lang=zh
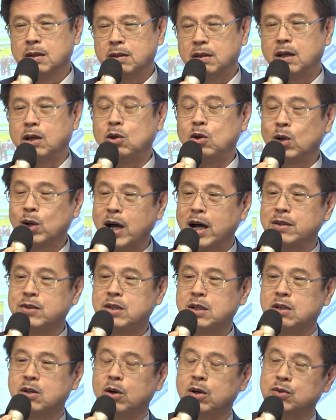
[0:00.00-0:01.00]
那悠游卡
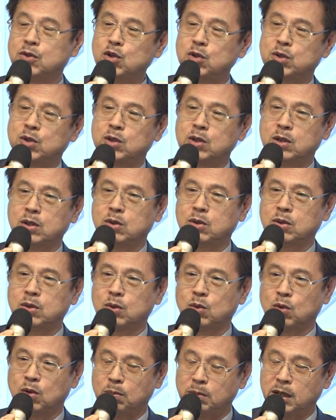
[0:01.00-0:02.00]
系统就是
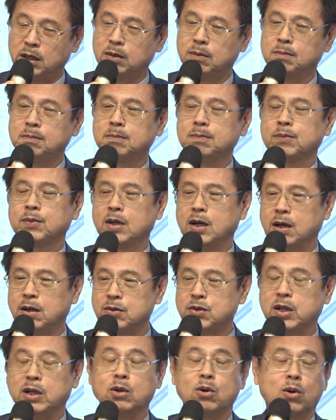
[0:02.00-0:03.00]
我们呃
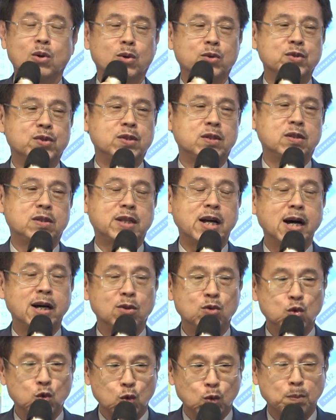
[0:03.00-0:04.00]
神龙公司
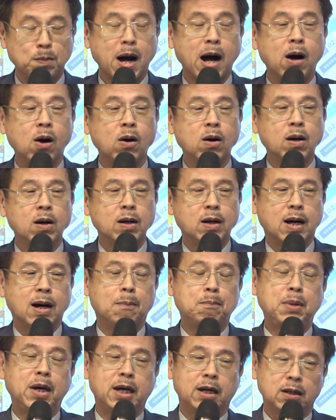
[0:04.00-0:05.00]
当主包啊，
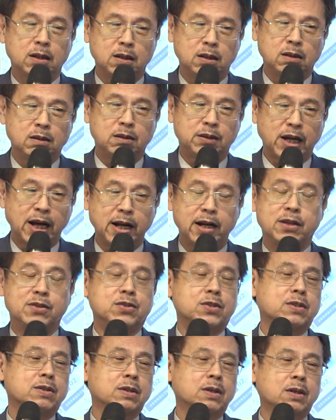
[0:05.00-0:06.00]
配合
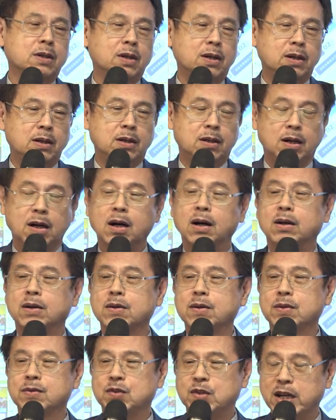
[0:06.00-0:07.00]
Telus 啊，
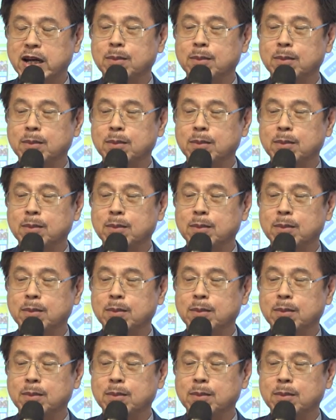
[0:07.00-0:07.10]
这